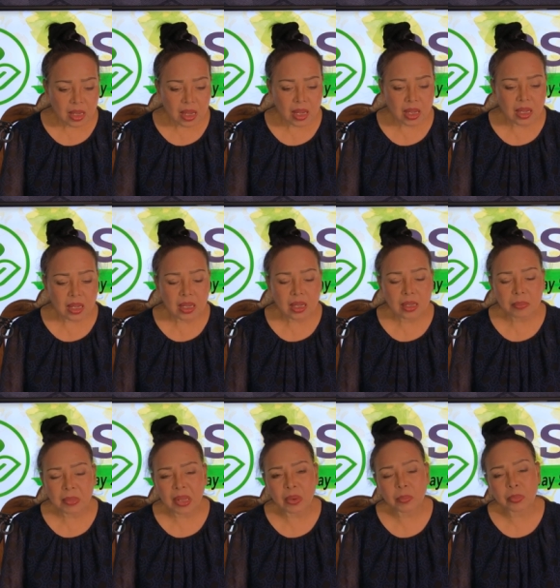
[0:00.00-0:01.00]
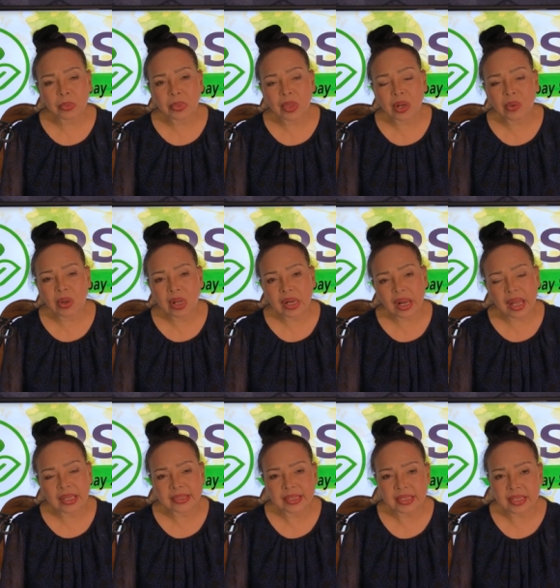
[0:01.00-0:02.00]
Ang meron po dalawang
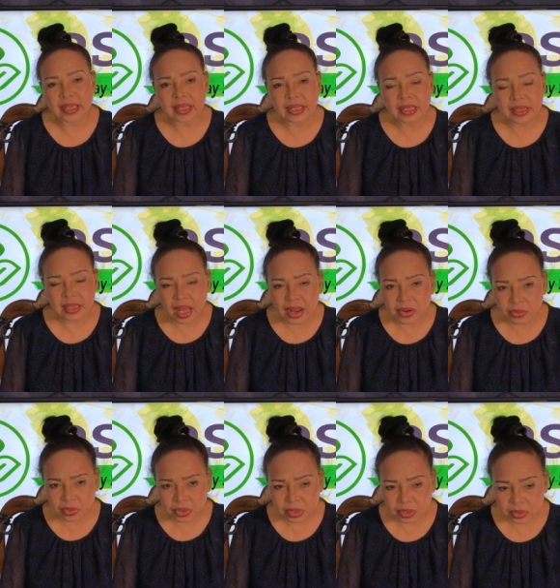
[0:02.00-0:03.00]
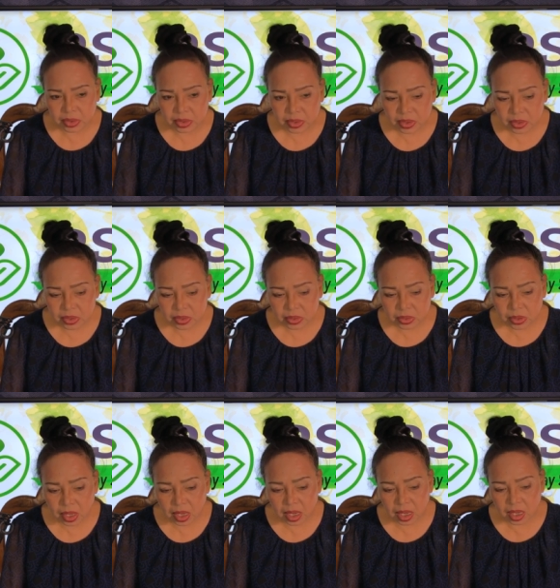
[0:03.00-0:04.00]
klase ng thyroid,
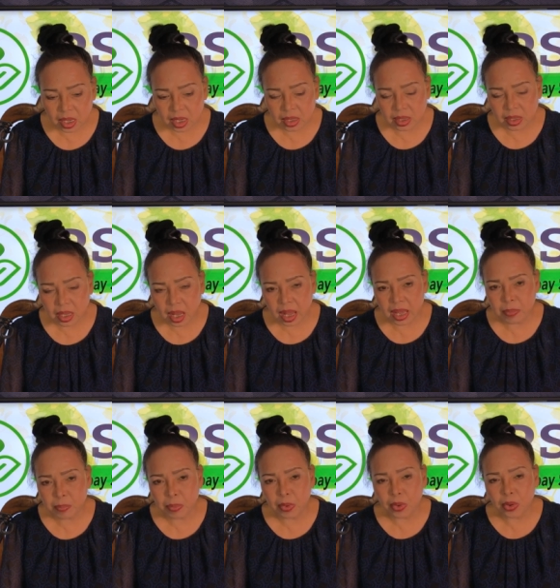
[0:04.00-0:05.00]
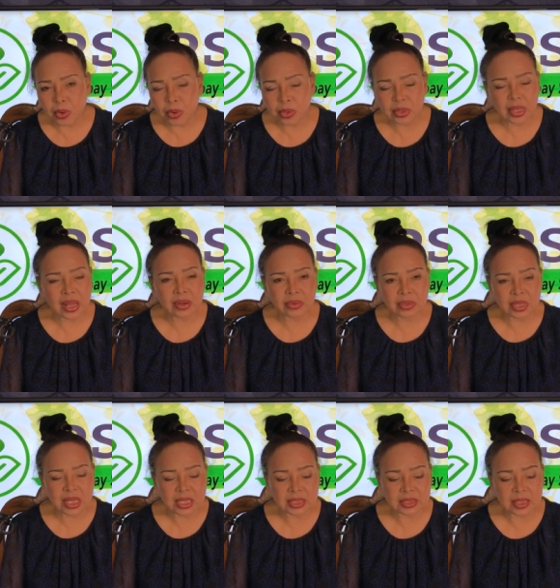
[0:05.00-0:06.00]
uh,
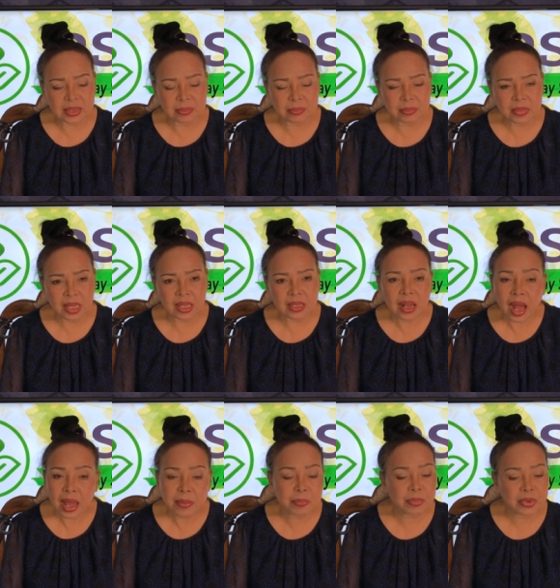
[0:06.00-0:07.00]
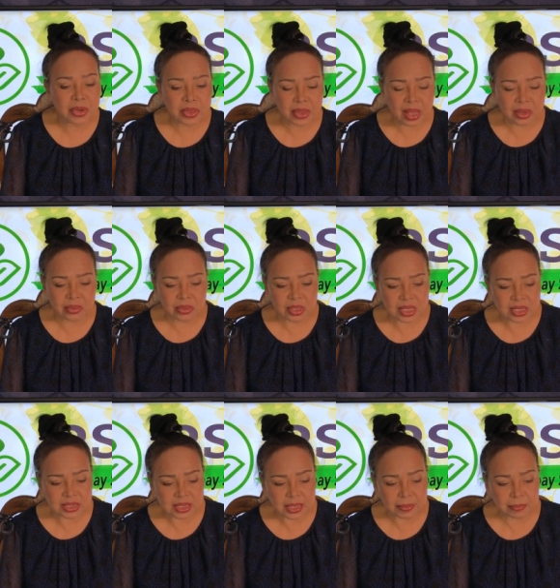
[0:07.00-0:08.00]
hypothyroidism and
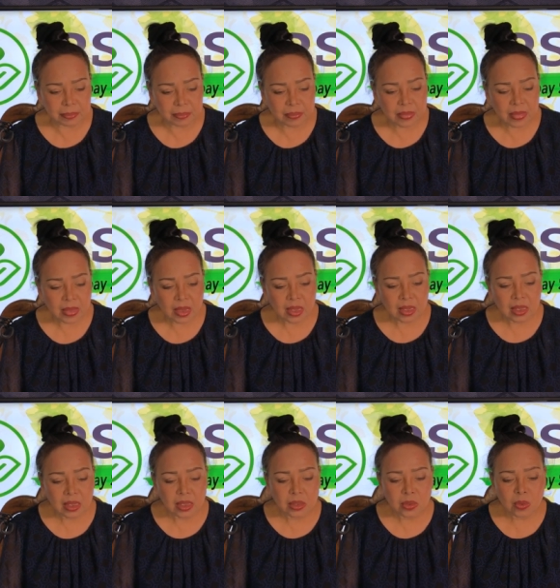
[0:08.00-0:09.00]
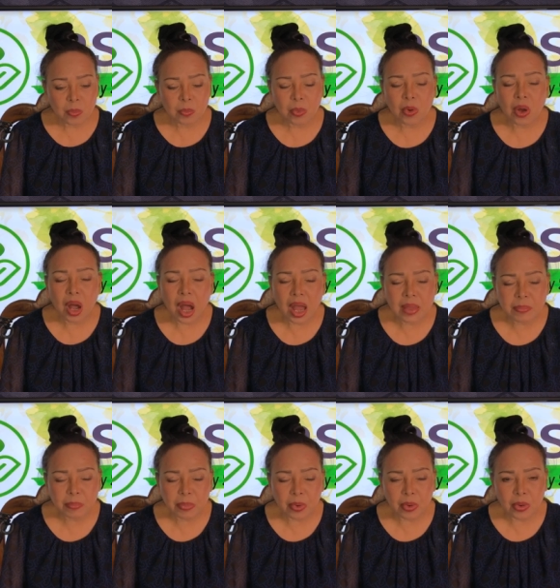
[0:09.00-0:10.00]
hyperthyroidism. Yung pong
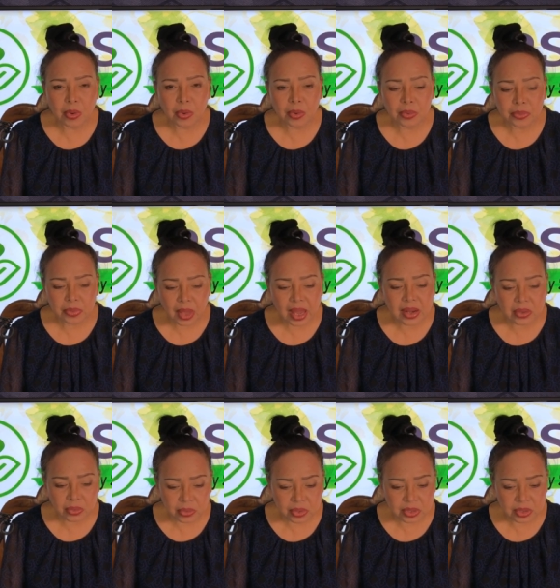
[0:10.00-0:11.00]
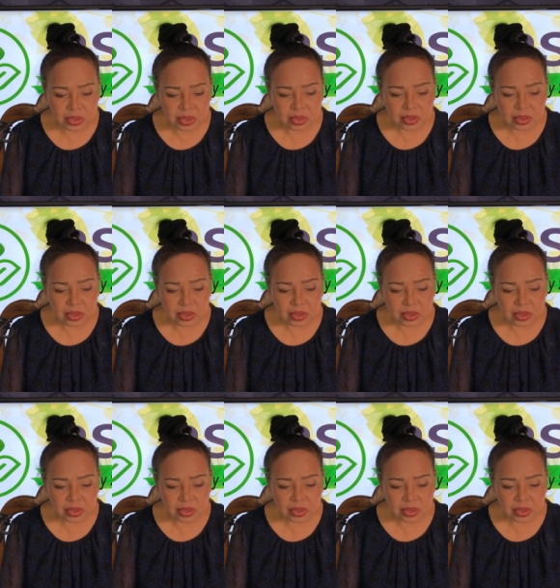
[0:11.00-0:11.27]
hypothyroid,